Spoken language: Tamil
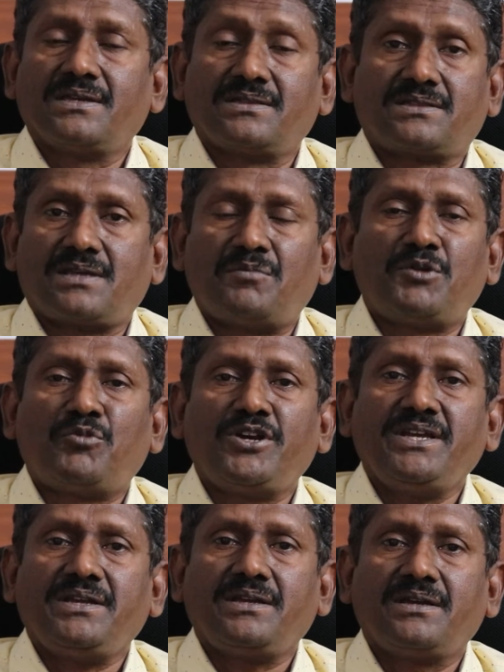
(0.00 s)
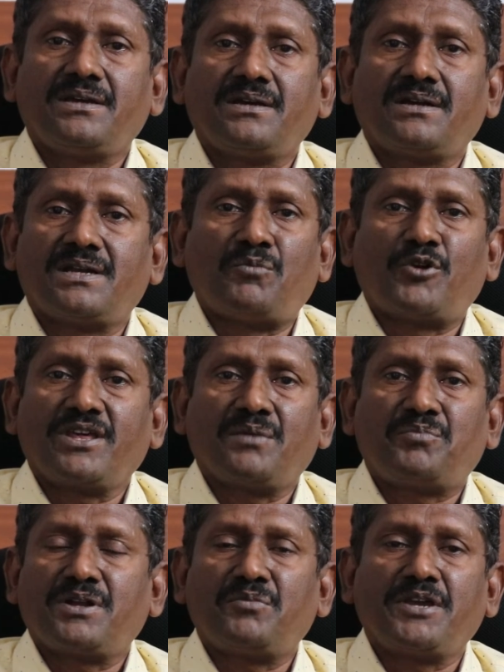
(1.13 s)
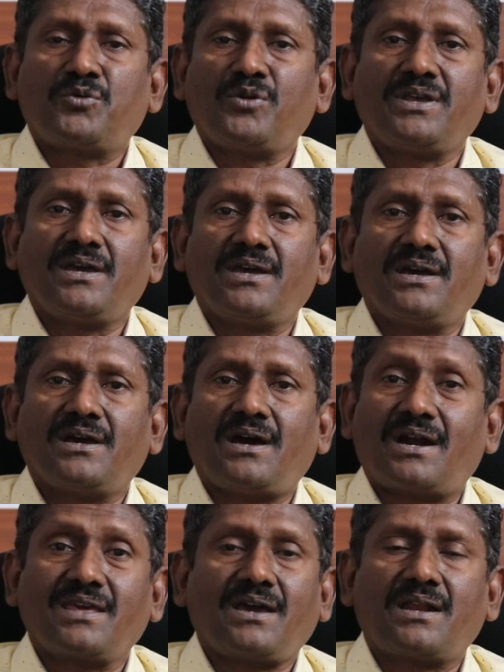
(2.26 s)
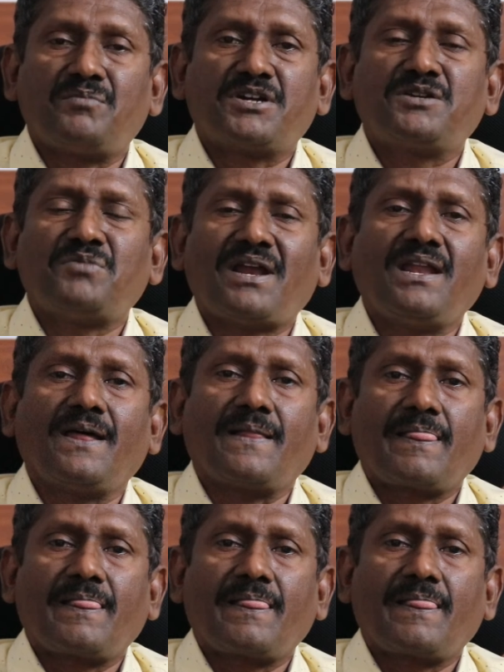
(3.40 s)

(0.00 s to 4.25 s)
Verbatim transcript: இந்த தமிழ் மொழி நம்முடைய பெருமைக்குரிய அடையாளம் மட்டுமல்ல